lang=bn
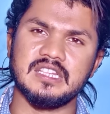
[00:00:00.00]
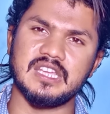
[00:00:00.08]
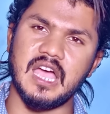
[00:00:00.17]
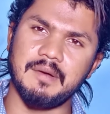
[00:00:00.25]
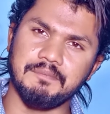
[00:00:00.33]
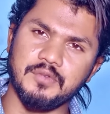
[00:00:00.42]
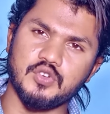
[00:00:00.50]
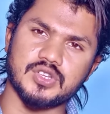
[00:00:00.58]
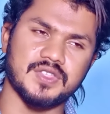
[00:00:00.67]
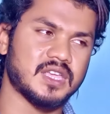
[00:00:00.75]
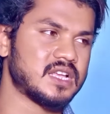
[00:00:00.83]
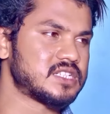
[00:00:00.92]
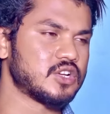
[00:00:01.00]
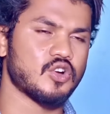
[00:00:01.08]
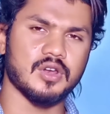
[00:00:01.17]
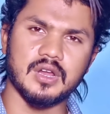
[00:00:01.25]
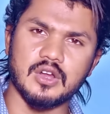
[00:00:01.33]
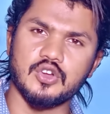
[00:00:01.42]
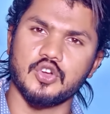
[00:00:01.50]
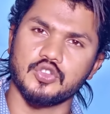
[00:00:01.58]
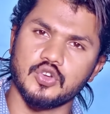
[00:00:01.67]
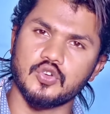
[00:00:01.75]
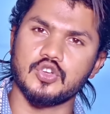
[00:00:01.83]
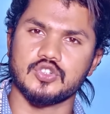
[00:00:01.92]
যে আপনি ওর সাথে এই কাজটা করার কারণে
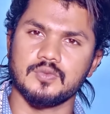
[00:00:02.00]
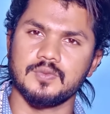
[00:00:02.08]
কতটা কষ্ট